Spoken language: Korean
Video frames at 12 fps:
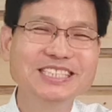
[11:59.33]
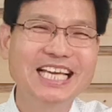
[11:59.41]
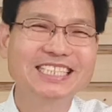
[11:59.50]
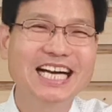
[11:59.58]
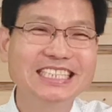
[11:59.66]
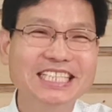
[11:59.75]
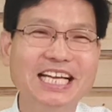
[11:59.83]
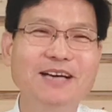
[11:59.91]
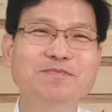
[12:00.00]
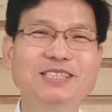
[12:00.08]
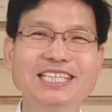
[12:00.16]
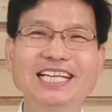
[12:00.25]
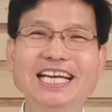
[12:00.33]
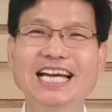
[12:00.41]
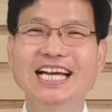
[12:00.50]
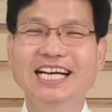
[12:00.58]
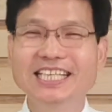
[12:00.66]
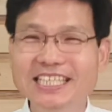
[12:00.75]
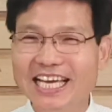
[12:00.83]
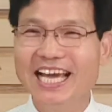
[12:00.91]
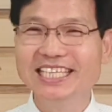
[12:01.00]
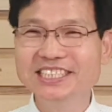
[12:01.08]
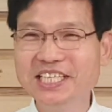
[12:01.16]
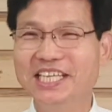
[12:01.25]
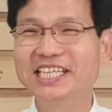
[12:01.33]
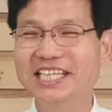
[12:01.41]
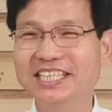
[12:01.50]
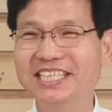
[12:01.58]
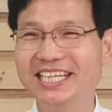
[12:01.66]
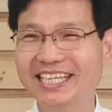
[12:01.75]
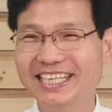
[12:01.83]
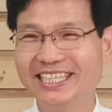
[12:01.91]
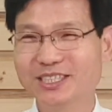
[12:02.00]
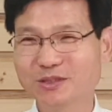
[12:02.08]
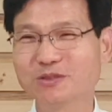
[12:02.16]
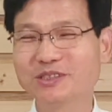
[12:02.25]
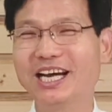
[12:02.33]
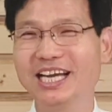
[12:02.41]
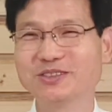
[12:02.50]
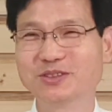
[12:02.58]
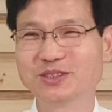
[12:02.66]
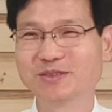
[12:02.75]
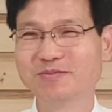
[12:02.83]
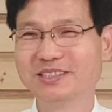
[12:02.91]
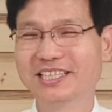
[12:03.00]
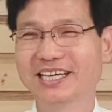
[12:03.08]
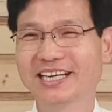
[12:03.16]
세상 사람들이 그의 생일을 축하해 줬습니다.